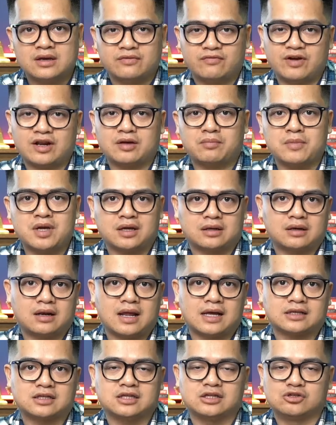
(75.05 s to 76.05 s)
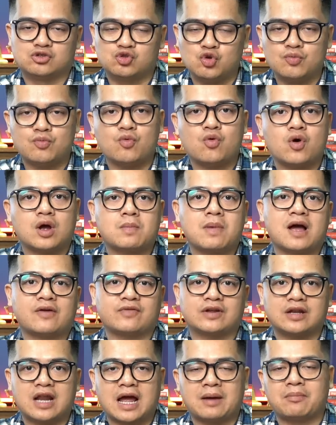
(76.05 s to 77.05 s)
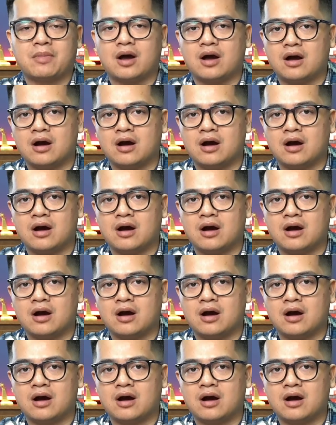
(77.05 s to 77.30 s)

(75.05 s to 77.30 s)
và đặc biệt là chỉ giúp U23 Việt Nam